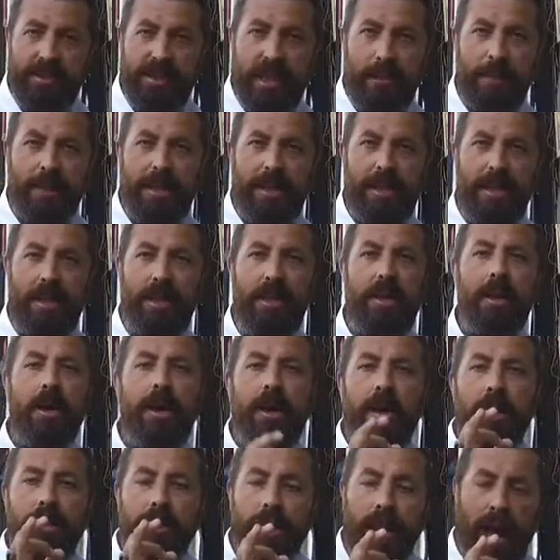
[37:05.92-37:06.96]
Sebili,
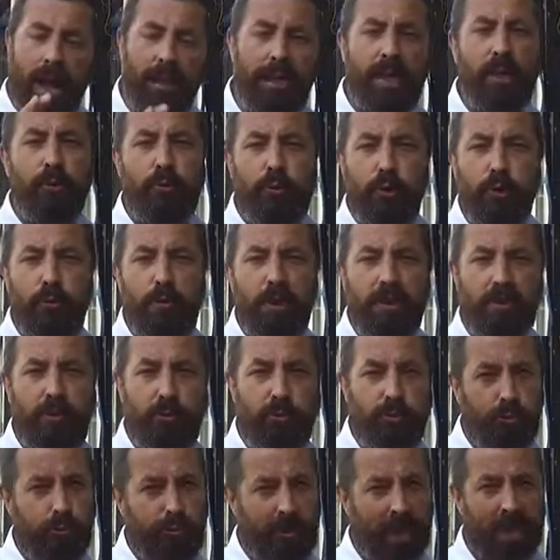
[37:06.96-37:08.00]
Laleli Türbesi,
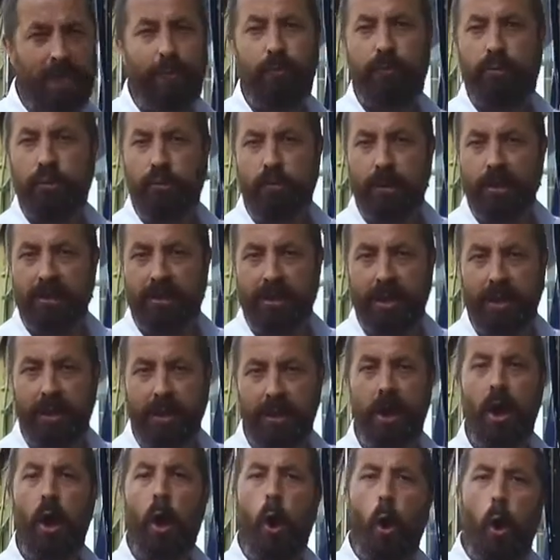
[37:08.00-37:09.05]
3. Selim Türbesi
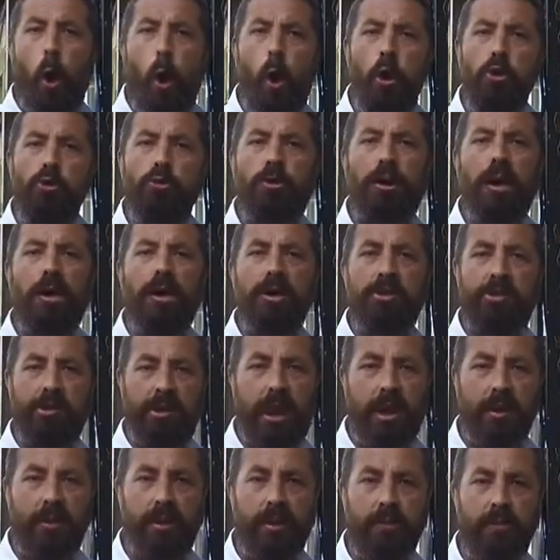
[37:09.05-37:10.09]
o yukarı
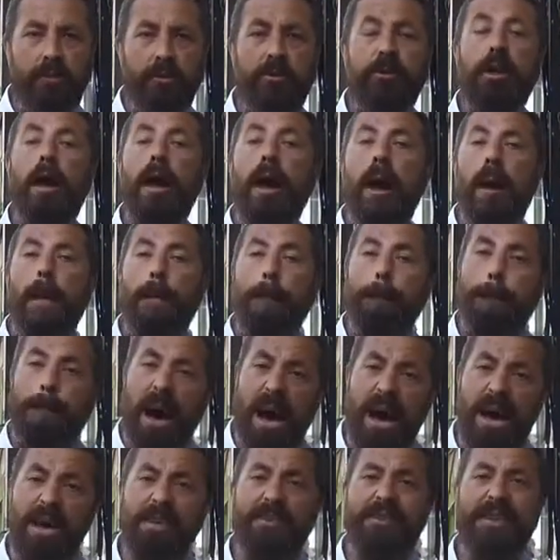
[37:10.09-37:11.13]
çıkartılmış.
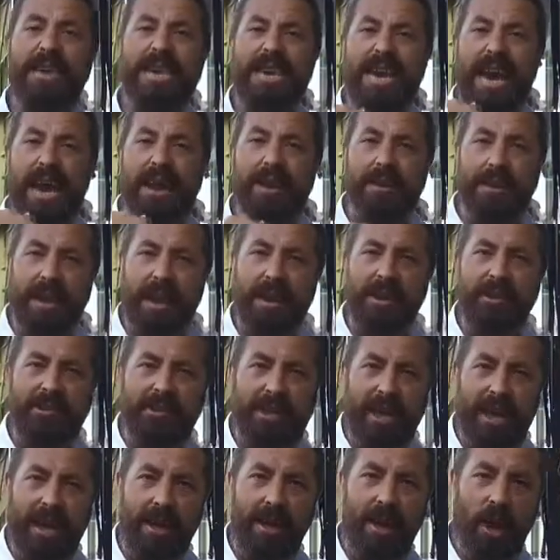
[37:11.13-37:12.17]
Bazı yerler
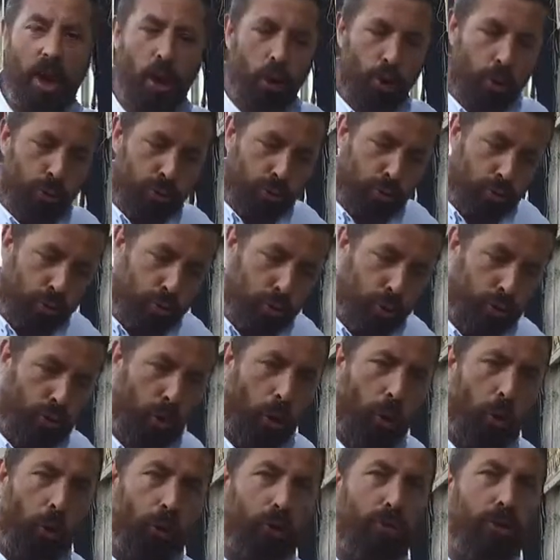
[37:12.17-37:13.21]
ise
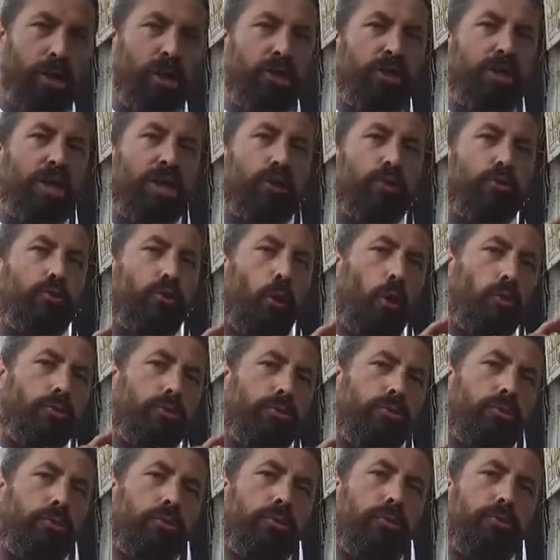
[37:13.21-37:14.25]
çukurda olduğu için
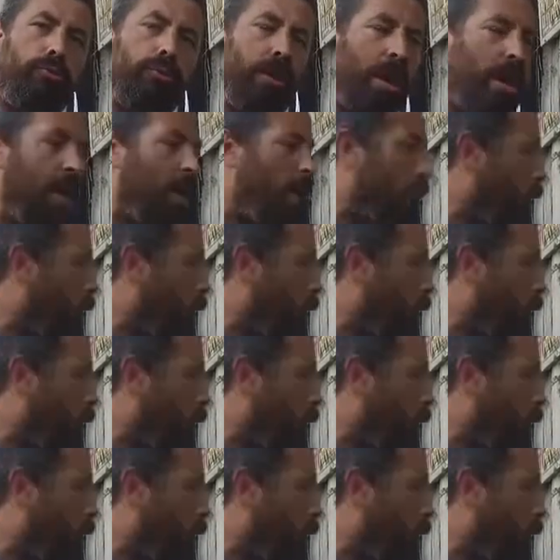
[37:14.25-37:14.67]
doldurulunca